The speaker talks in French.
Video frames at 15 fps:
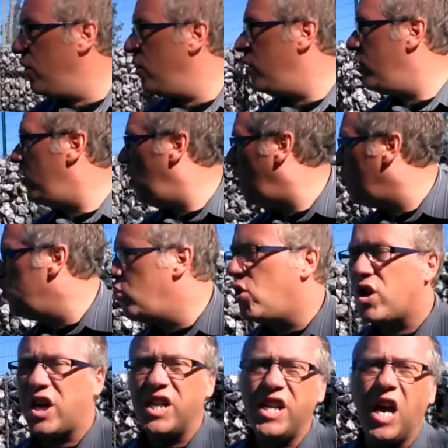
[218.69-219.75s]
euh,
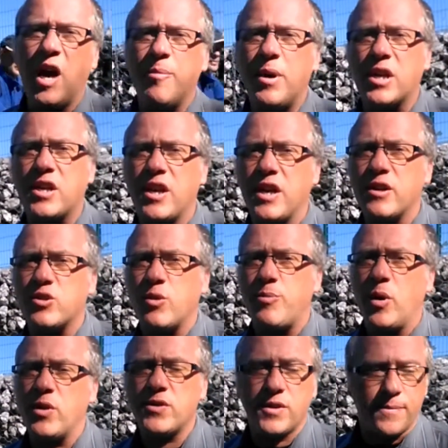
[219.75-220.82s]
ou Aurélien Amaker,
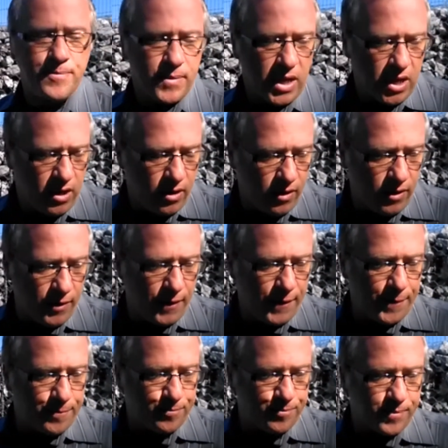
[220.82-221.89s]
je pense,
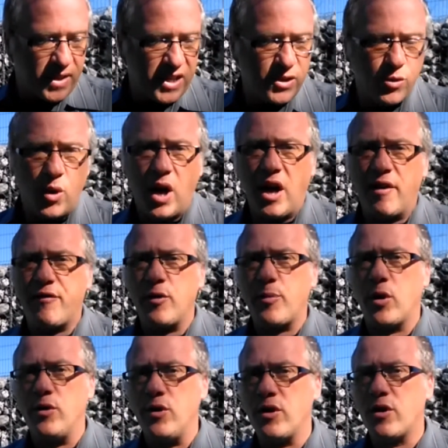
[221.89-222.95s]
euh, qui sont
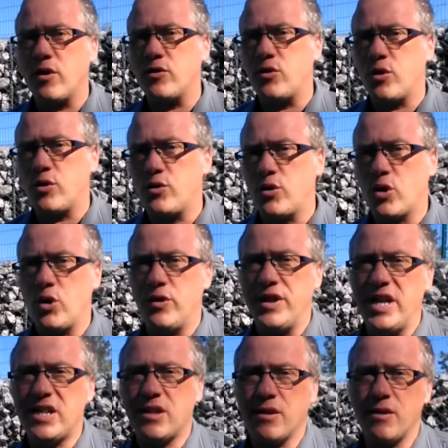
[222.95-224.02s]
infopreneurs euh, sur, sur
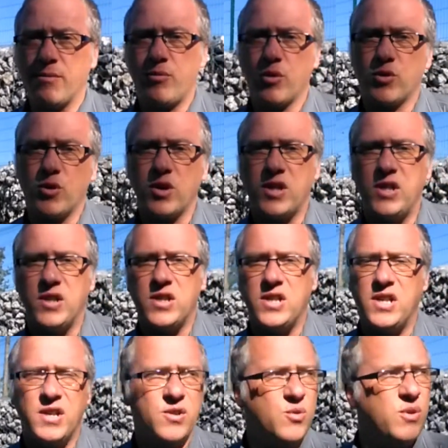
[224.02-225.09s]
le net. Hein, pour ceux
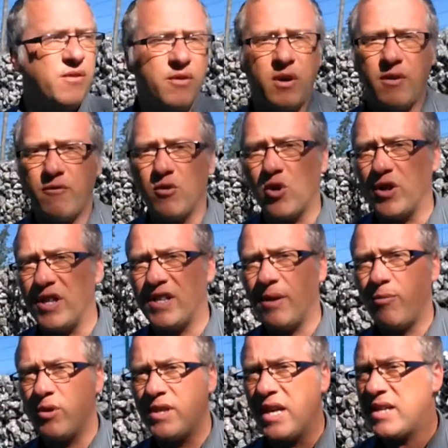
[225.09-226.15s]
qui, les suivent, vous
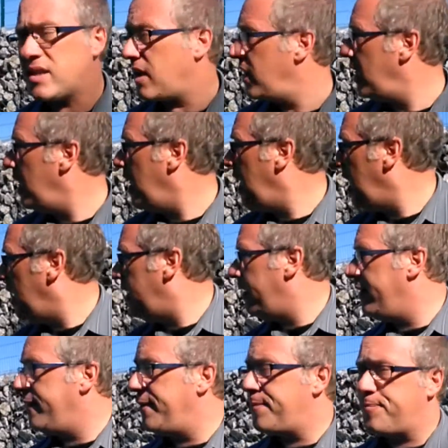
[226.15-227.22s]
connaissez peut-être.
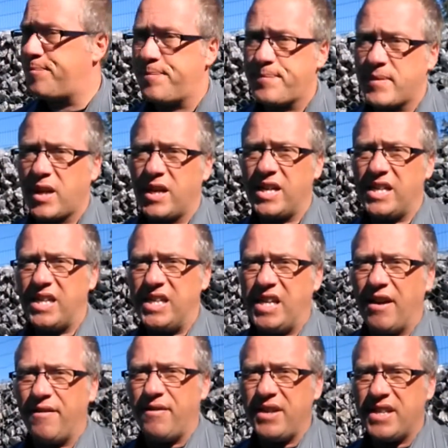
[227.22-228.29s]

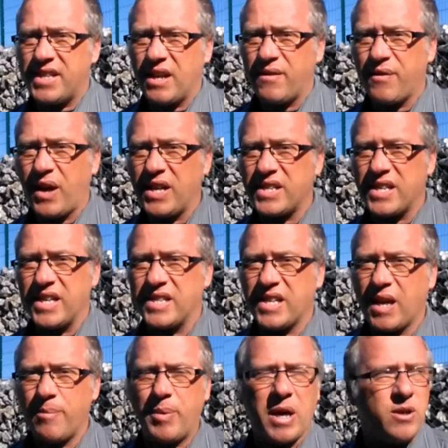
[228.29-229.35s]
il y avait cette phrase qui
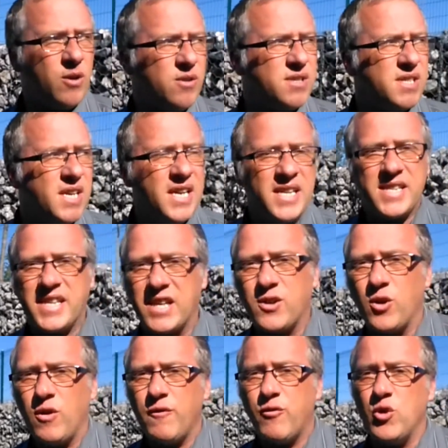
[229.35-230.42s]
est très parlante,
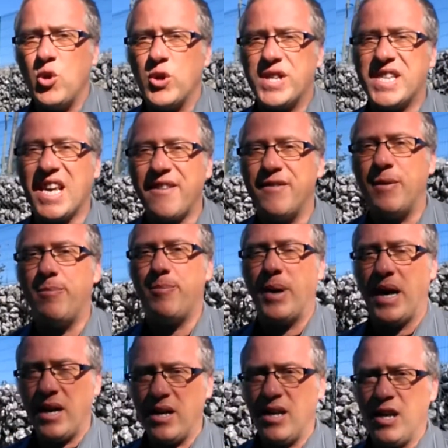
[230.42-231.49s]
c'est que vous ne savez
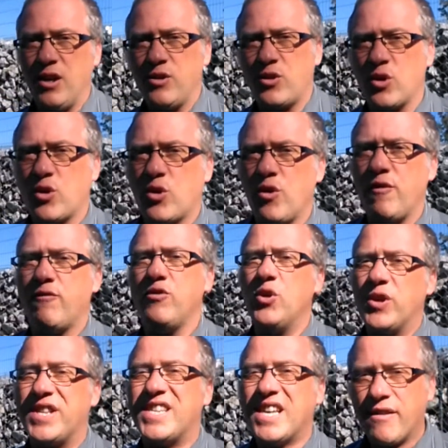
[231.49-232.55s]
pas ce que
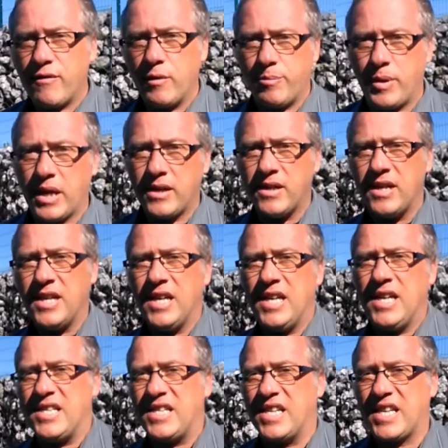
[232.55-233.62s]
vous ne savez pas.
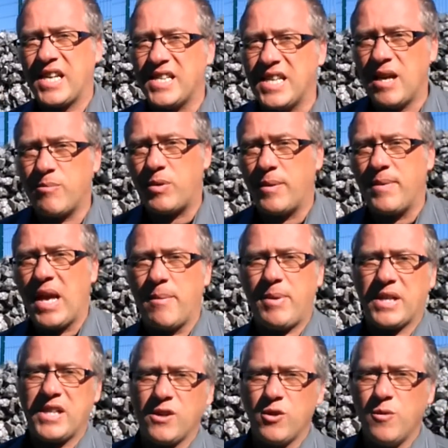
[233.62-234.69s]
C'est très simple.
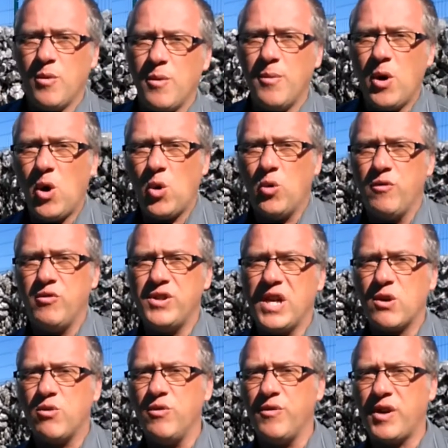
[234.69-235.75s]
À partir du moment où
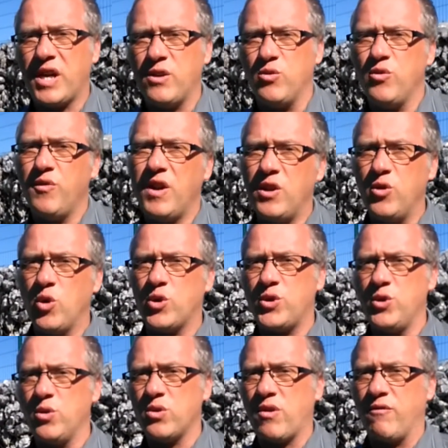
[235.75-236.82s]
vous découvrez une nouvelle
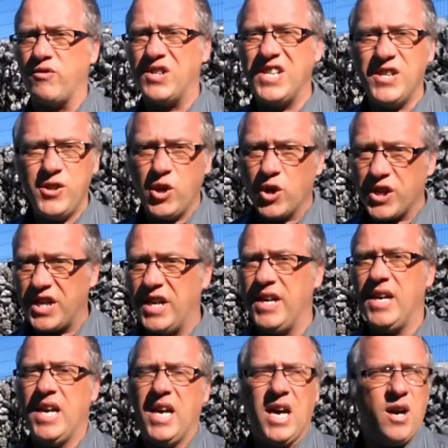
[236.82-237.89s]
notion que vous
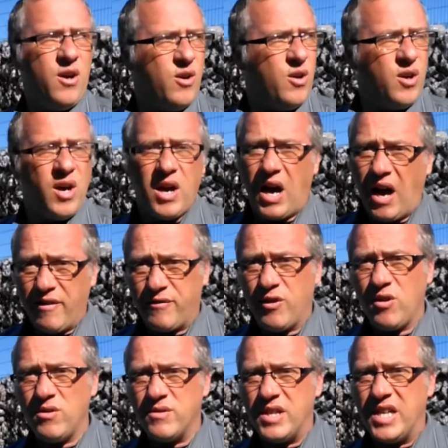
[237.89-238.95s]
ignoriez euh,
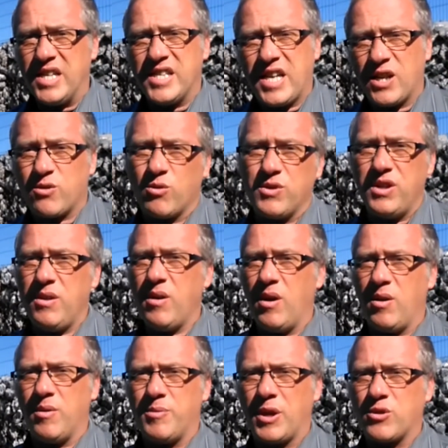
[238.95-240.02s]
avant, qu'est-ce qu'on
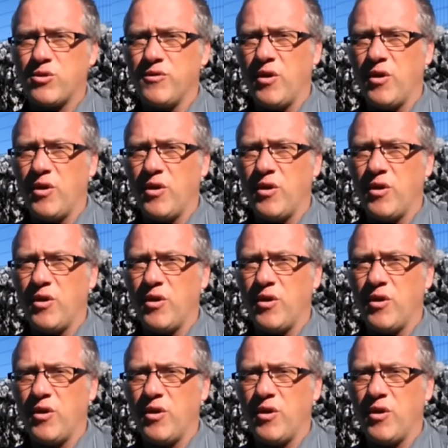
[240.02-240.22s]
dit euh, bien